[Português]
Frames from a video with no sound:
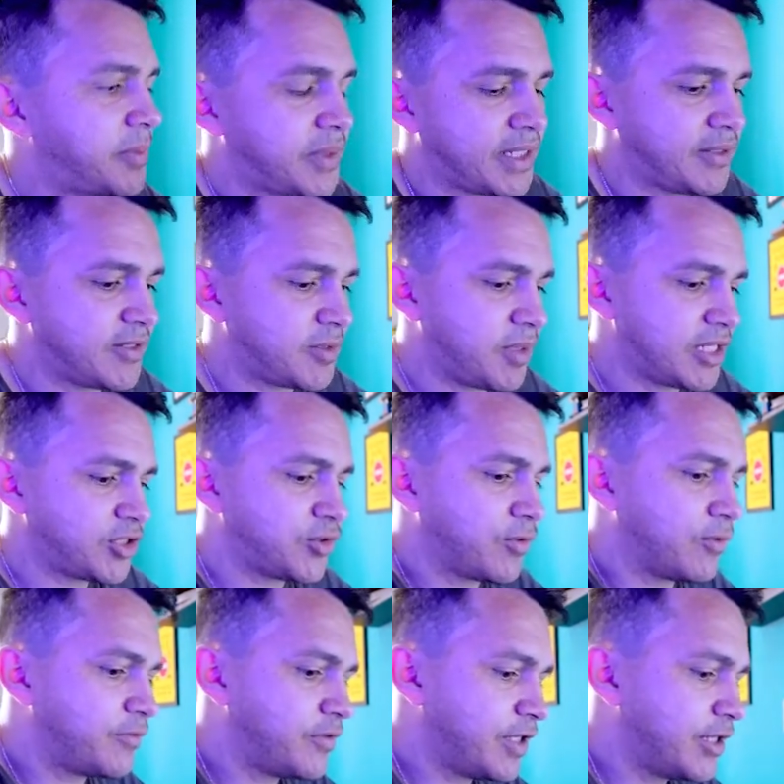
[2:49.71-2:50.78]
Porque nós
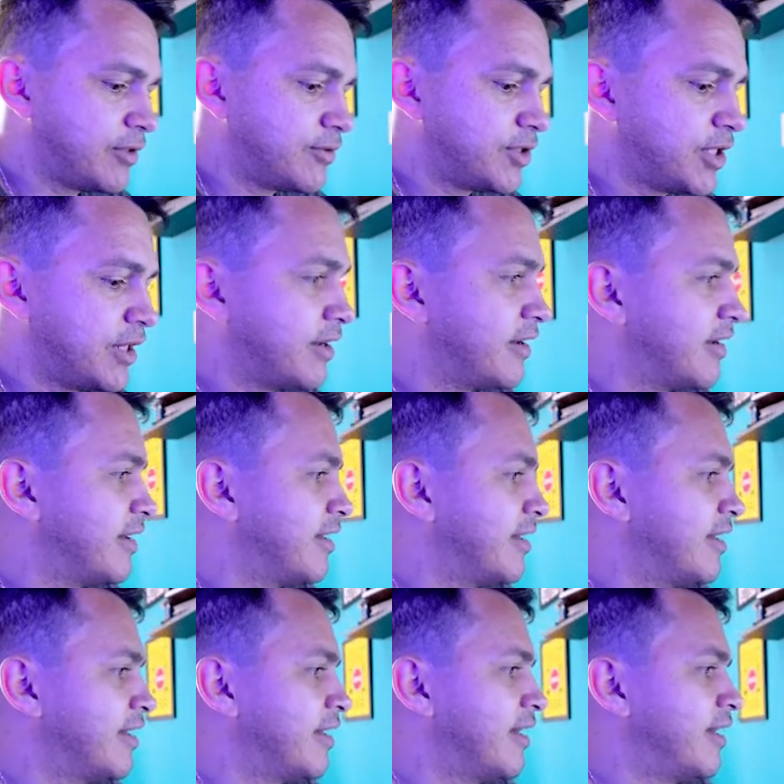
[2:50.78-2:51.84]
baixou o vídeo de,
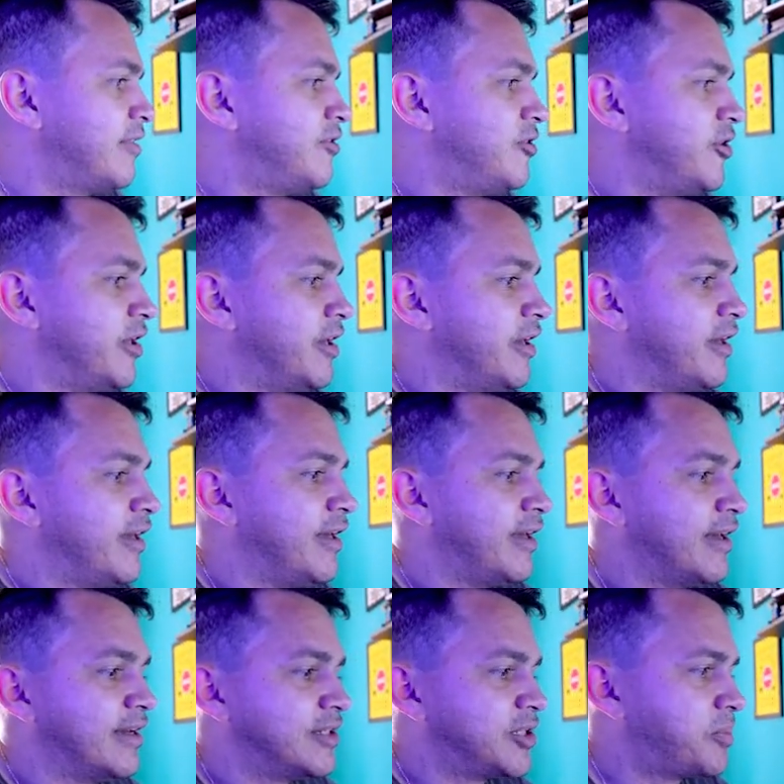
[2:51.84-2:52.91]

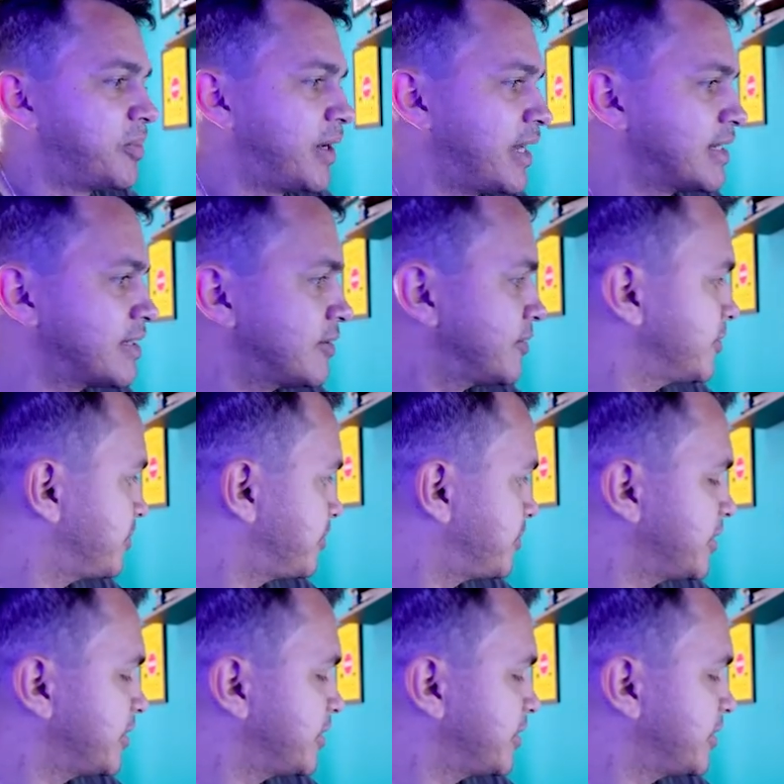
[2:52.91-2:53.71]
de, de pássaro,